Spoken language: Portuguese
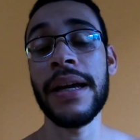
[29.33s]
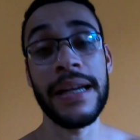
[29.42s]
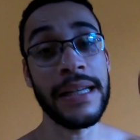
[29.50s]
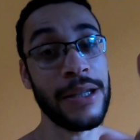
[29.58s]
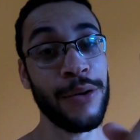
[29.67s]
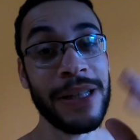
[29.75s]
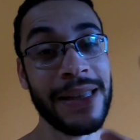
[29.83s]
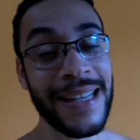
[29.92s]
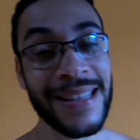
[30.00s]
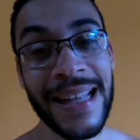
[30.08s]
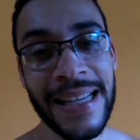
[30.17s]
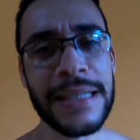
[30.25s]
Então
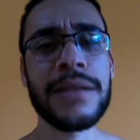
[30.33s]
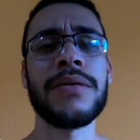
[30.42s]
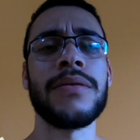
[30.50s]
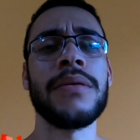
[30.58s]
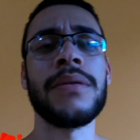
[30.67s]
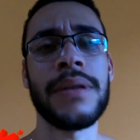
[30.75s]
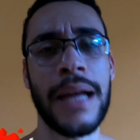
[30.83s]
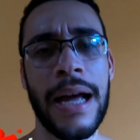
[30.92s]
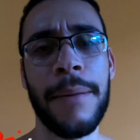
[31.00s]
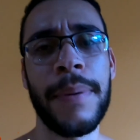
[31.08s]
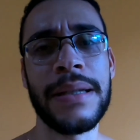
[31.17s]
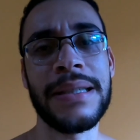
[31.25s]
entenda isso, tá,
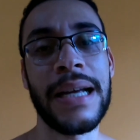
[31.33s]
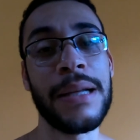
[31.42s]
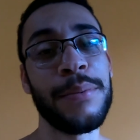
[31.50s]
rapaziada?